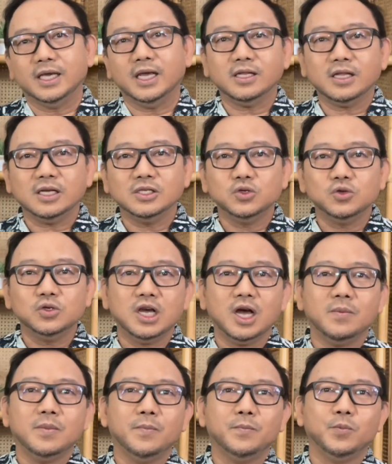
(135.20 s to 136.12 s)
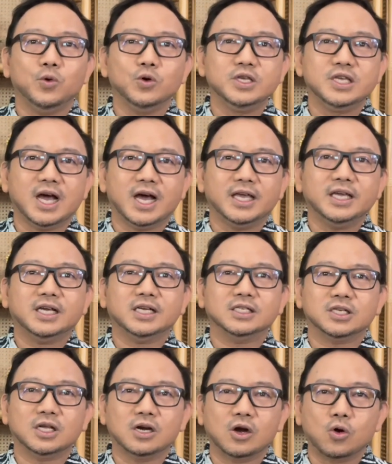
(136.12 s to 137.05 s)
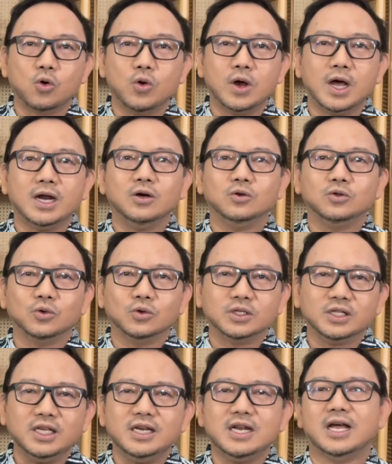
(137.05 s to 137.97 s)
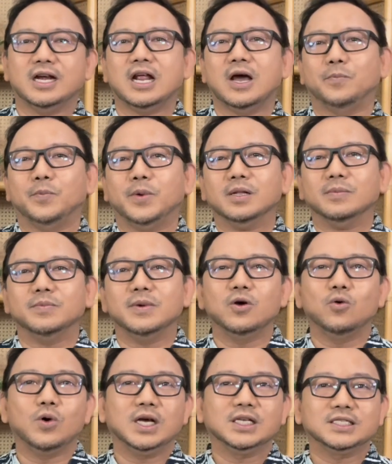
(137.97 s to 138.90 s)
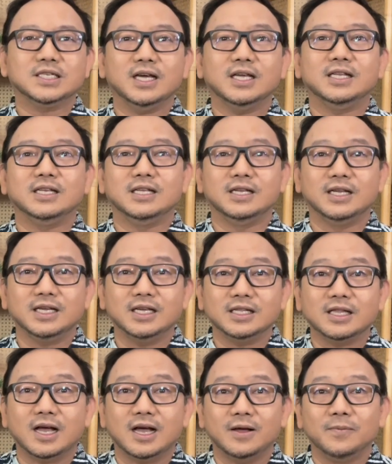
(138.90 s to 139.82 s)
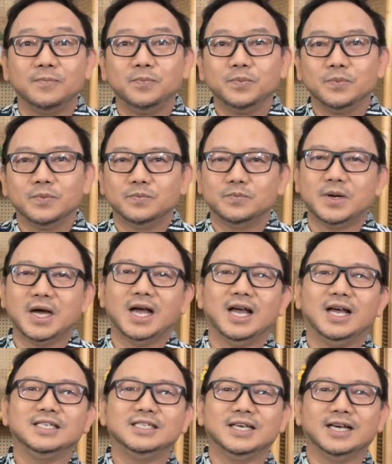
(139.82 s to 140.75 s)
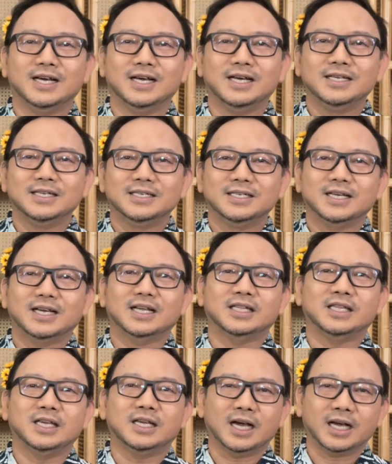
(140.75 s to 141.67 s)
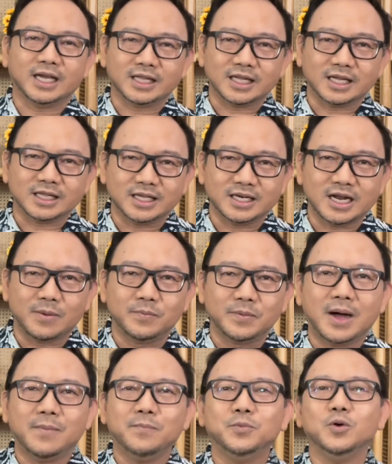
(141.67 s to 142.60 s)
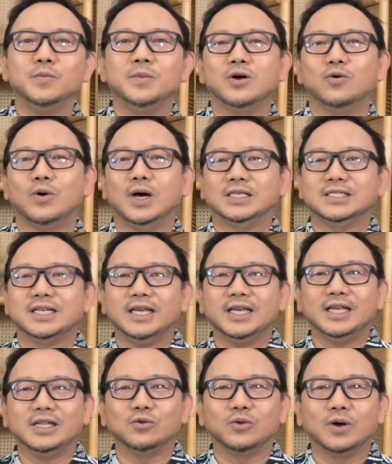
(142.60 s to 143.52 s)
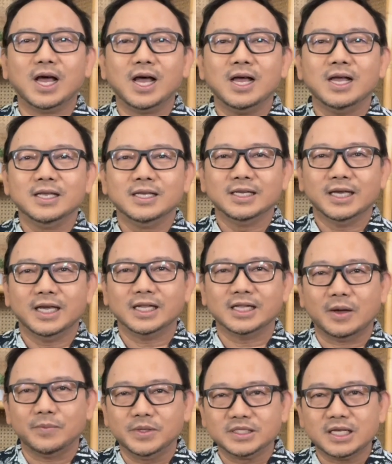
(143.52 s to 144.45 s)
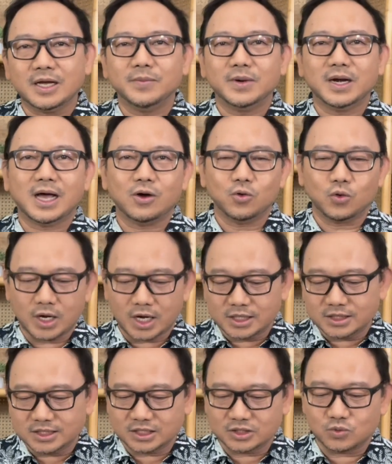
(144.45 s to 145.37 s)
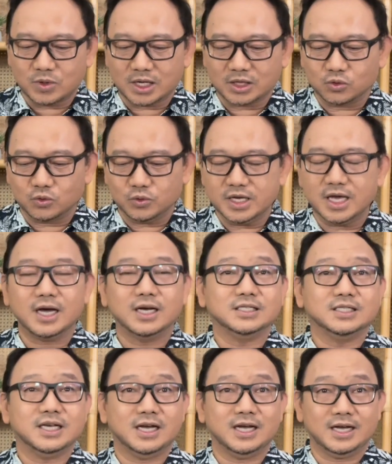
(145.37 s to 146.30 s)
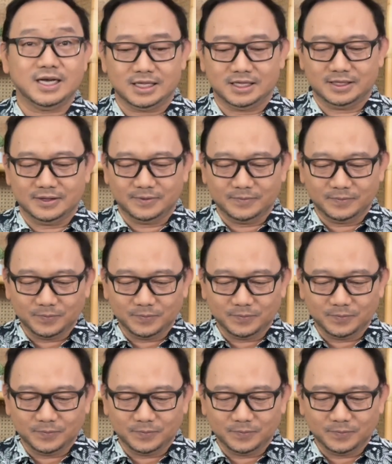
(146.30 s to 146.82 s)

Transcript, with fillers: Kita juga mempunyai kecenderungan untuk tidak dapat menguasai diri kita. Makanya, ketika kita tidak mampu menguasai itulah, kita bisa melakukan sesuatu yang jahat.